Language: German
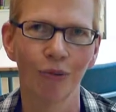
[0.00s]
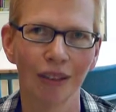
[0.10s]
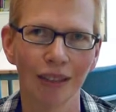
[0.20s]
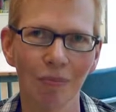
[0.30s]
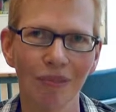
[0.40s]

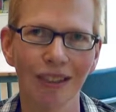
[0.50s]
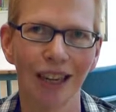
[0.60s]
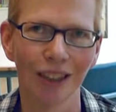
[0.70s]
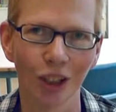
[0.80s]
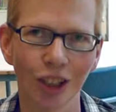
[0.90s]
verdammt
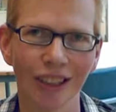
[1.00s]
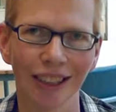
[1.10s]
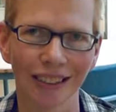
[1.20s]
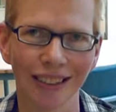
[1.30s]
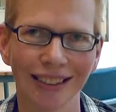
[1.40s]

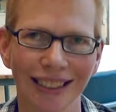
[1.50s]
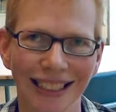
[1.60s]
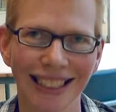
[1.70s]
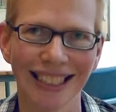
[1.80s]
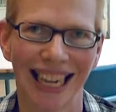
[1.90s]
anstrengend, kann ich
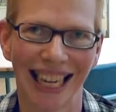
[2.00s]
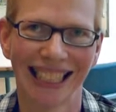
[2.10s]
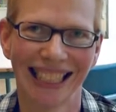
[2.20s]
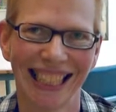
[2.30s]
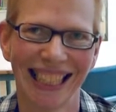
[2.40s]
dir sagen.